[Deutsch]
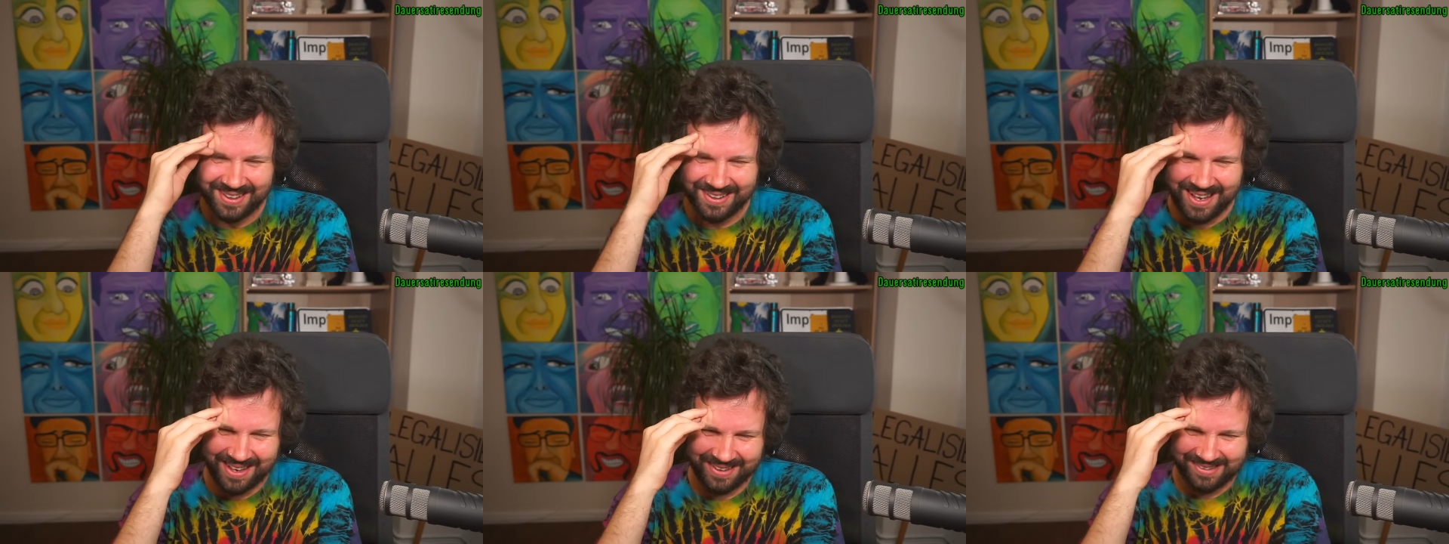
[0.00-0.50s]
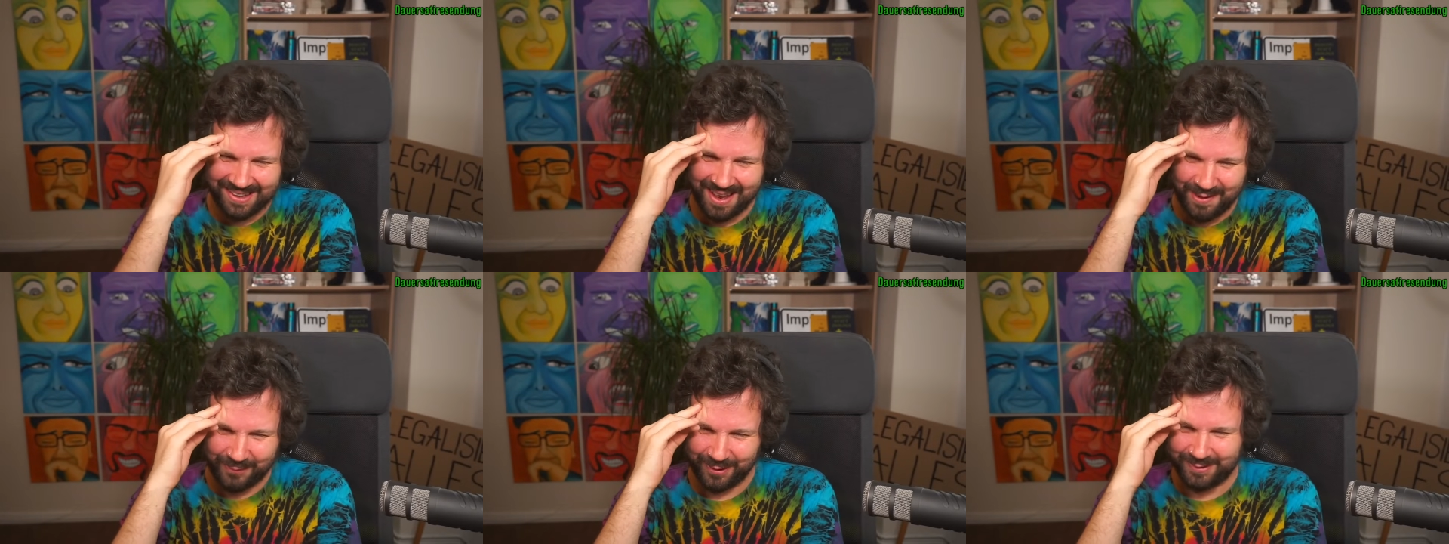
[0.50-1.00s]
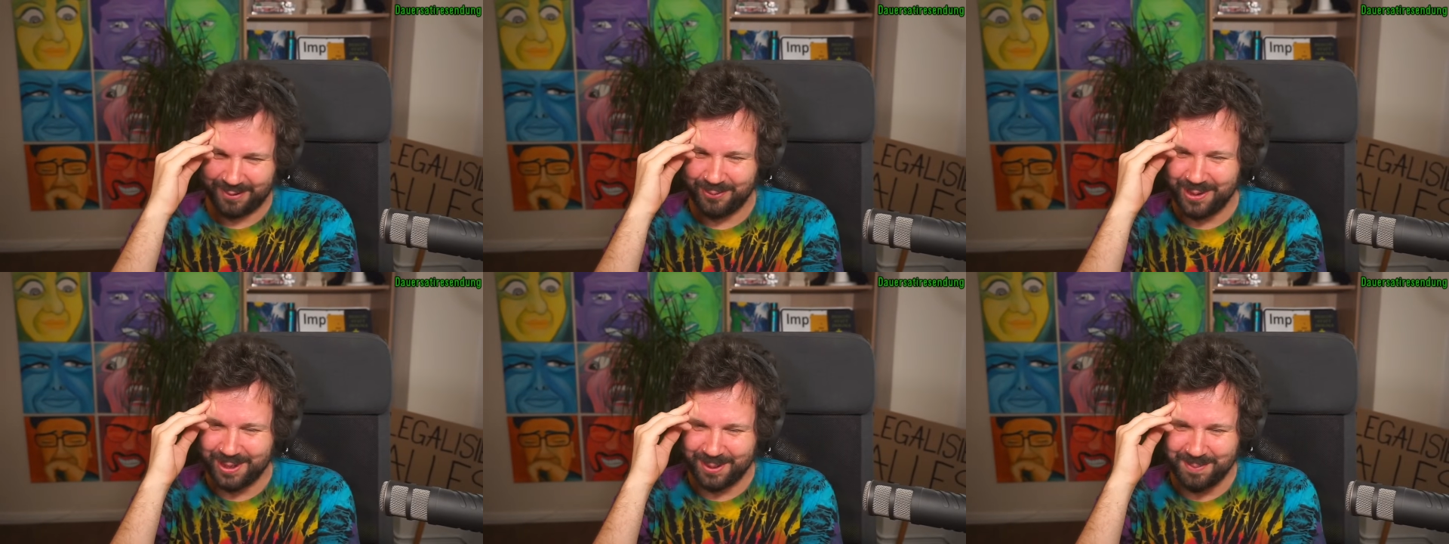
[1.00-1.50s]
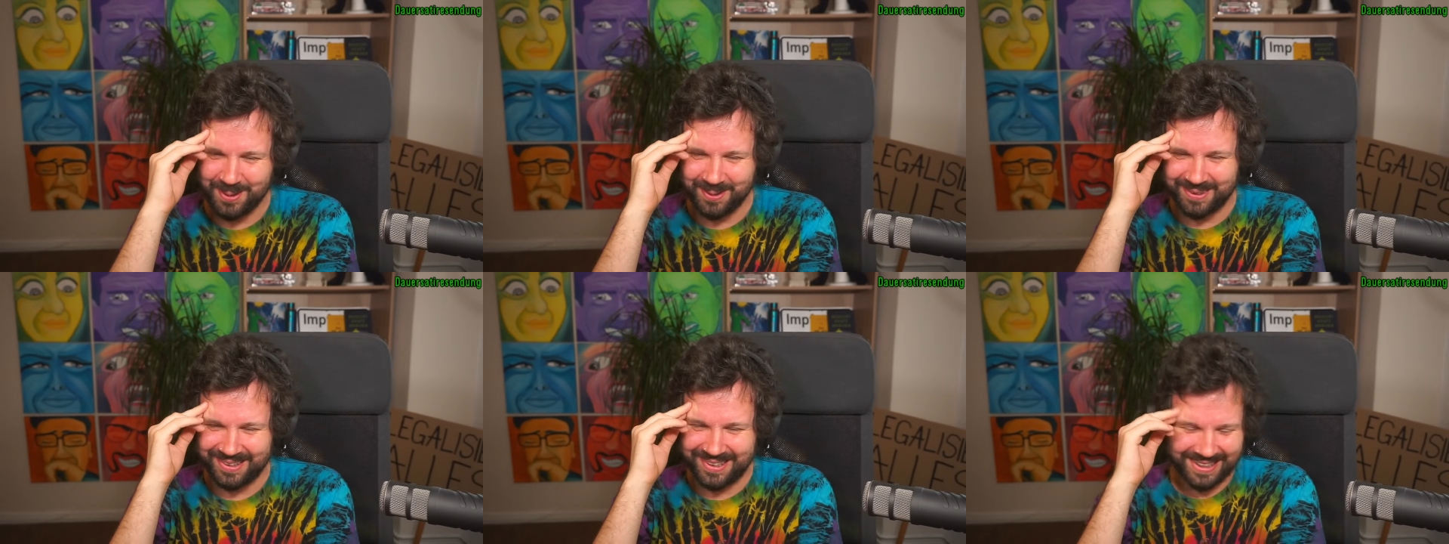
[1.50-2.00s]
Der isst einfach zu viel
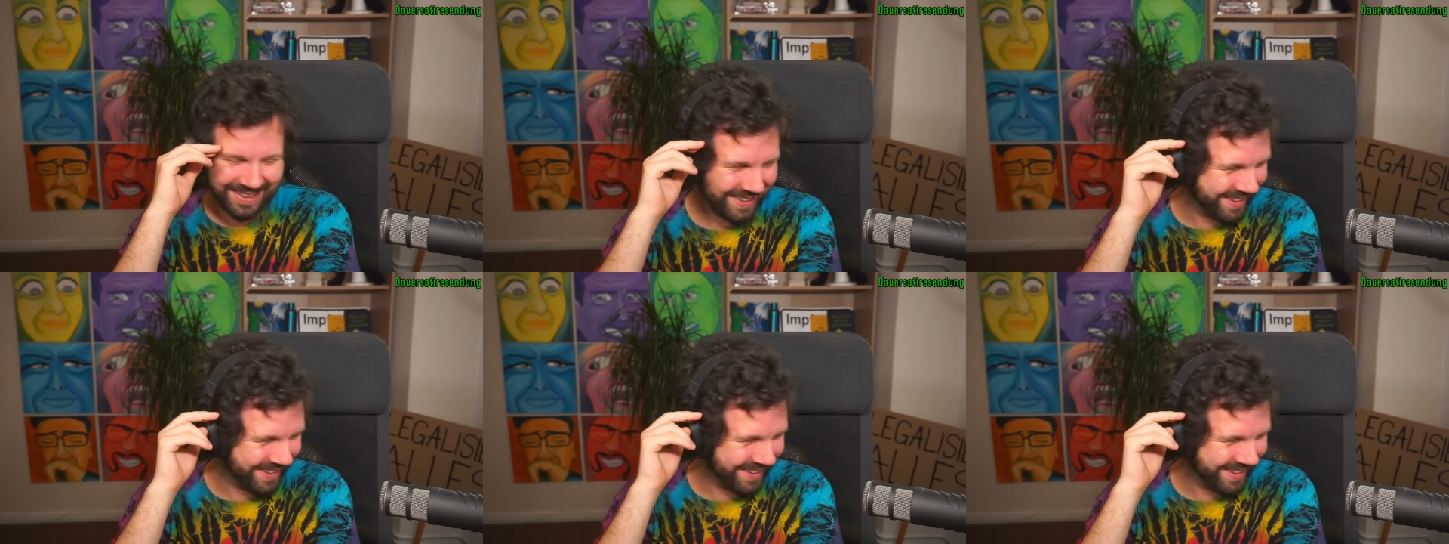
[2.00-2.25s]
Gemüse.